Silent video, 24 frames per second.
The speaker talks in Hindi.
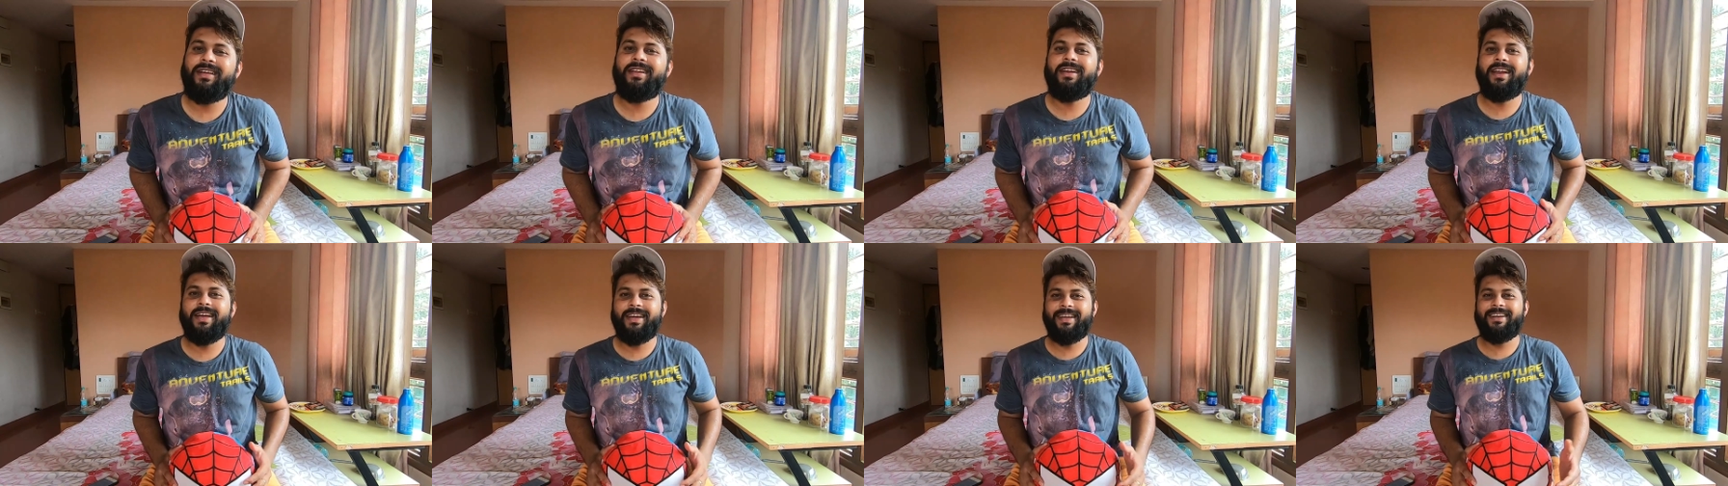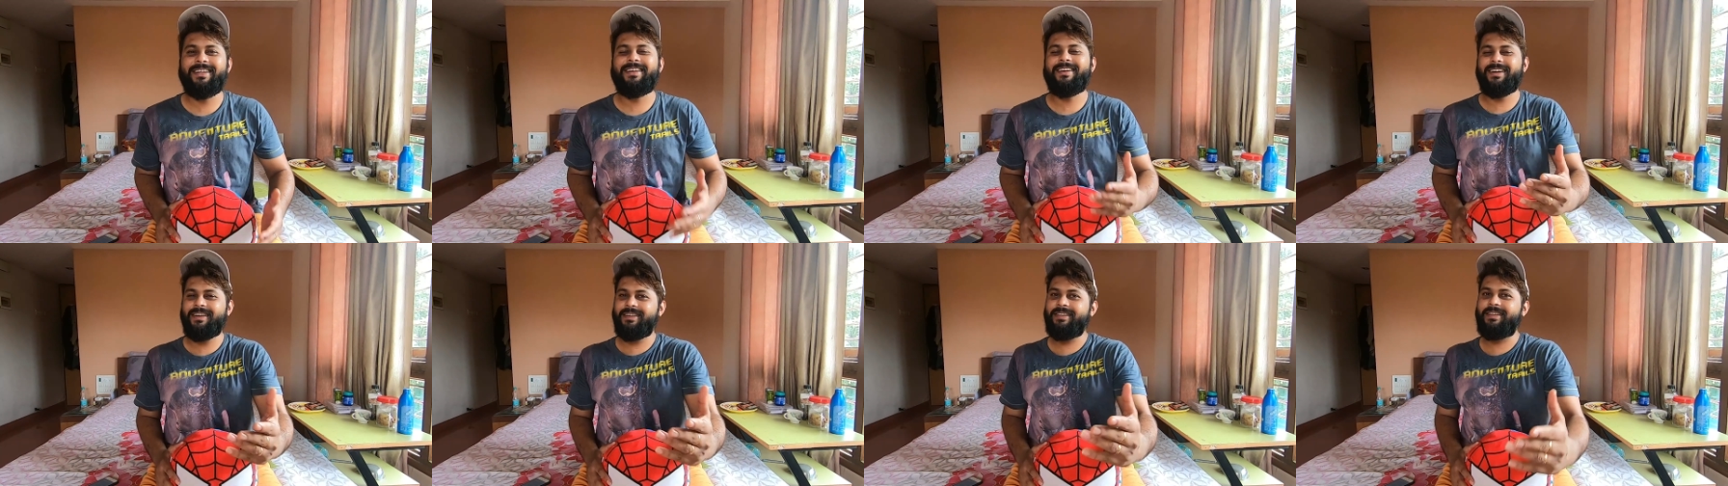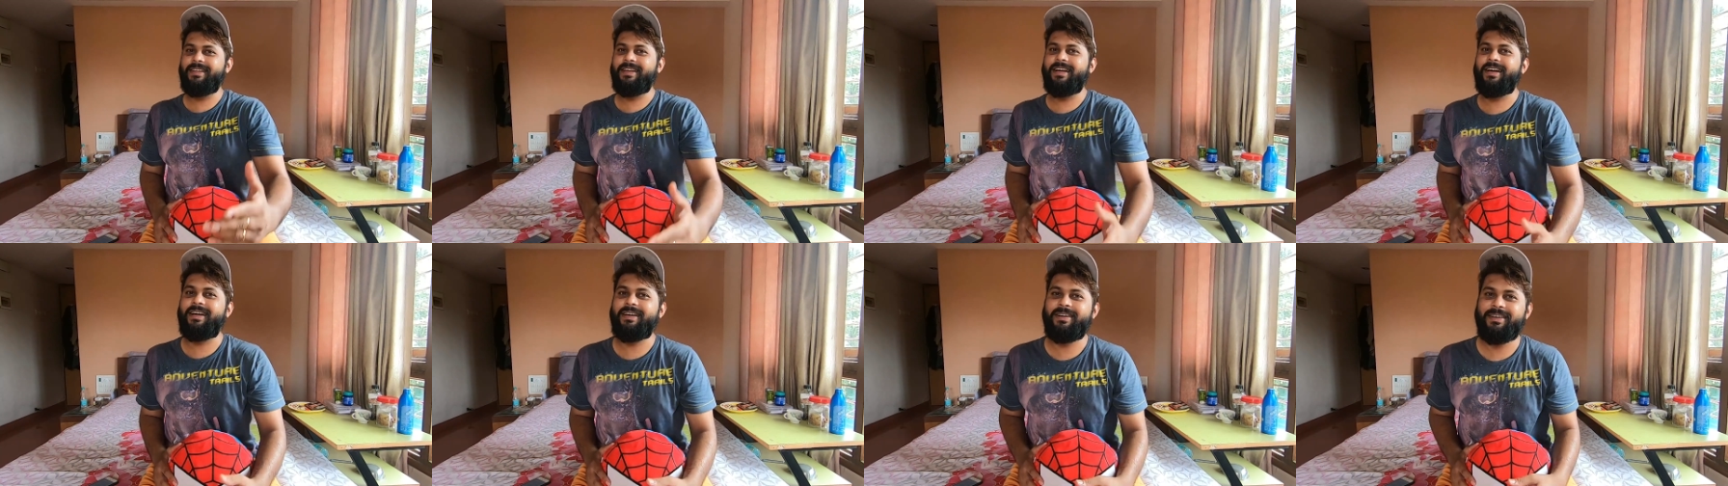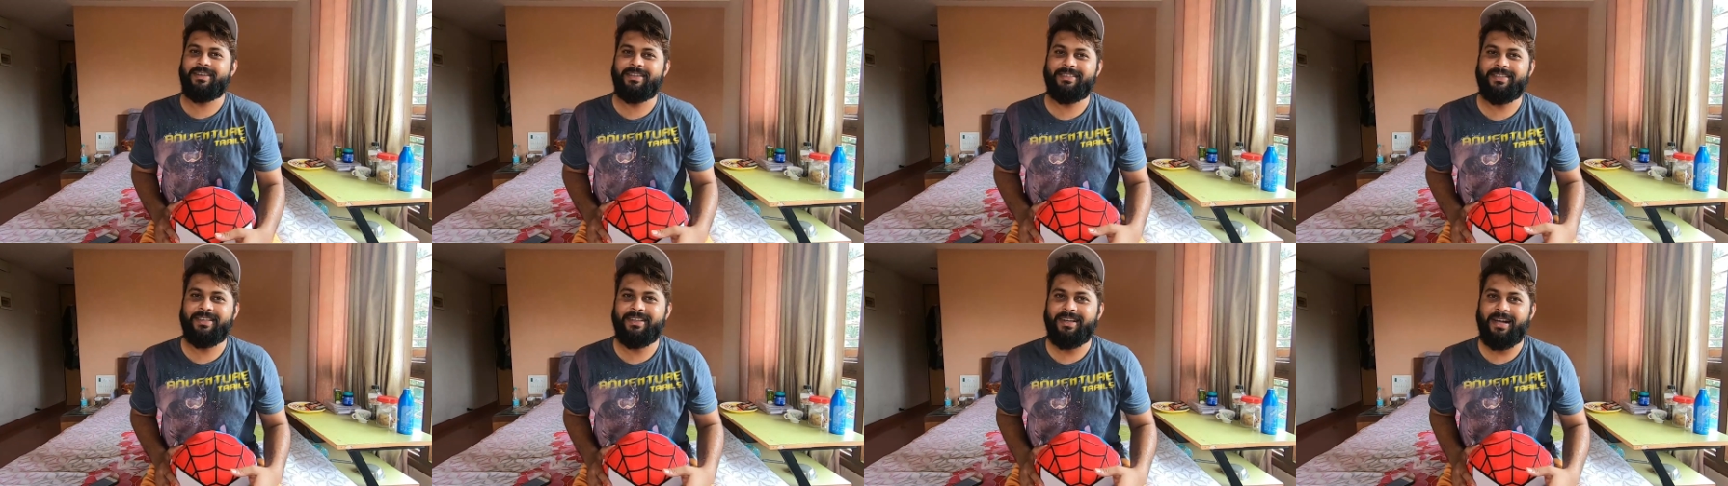लेकिन कर दिया
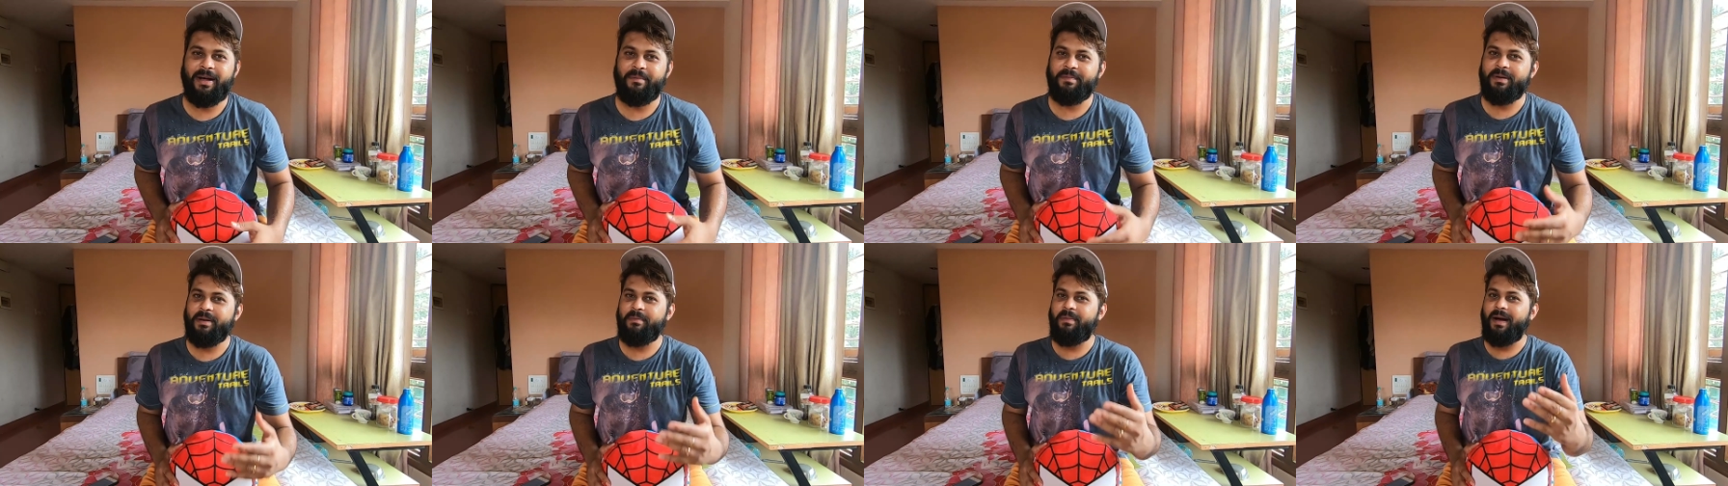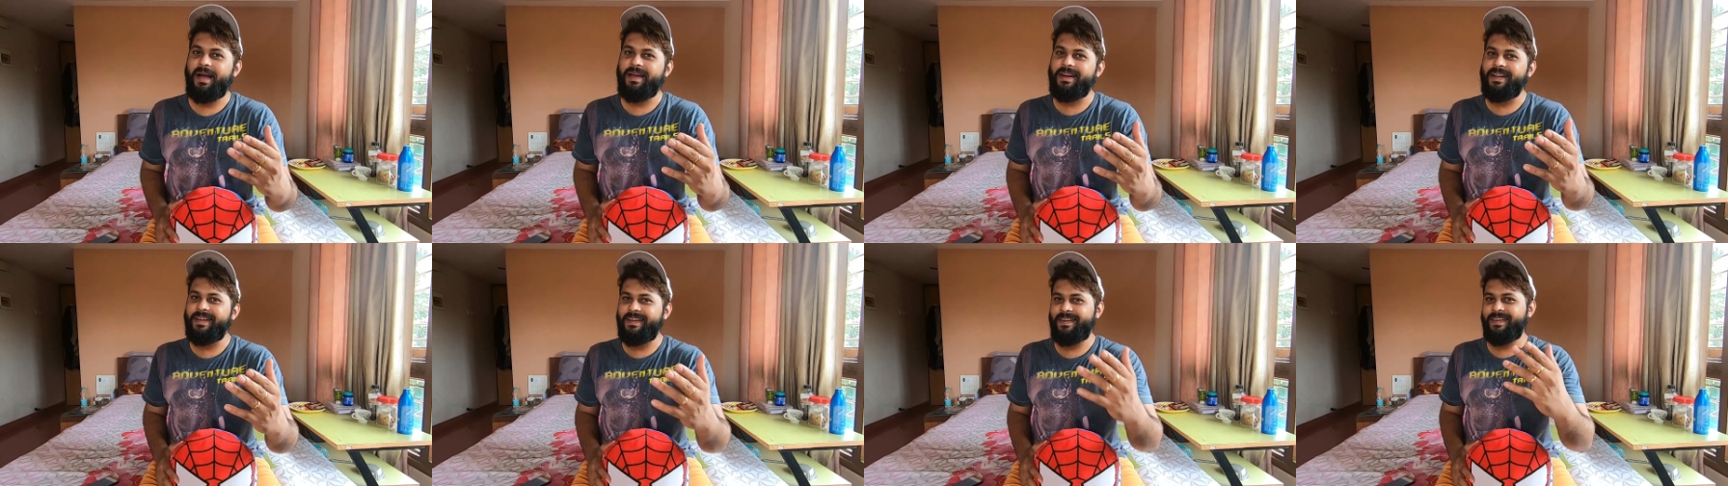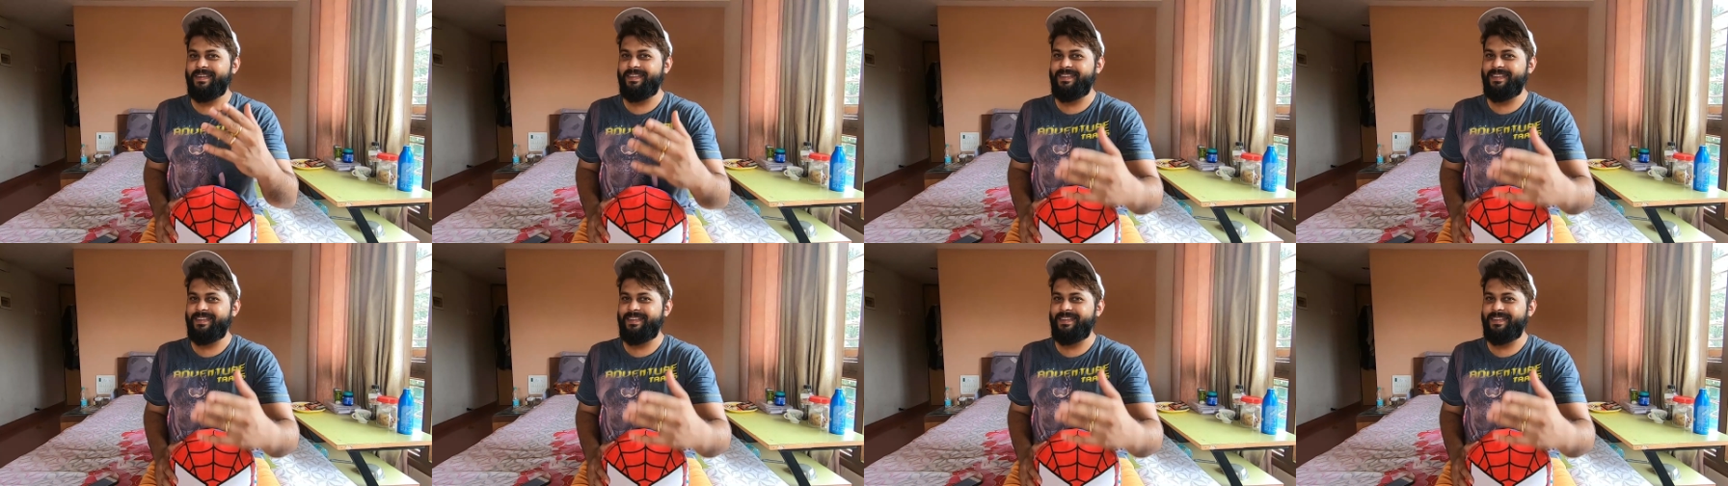आपके भाई ने कर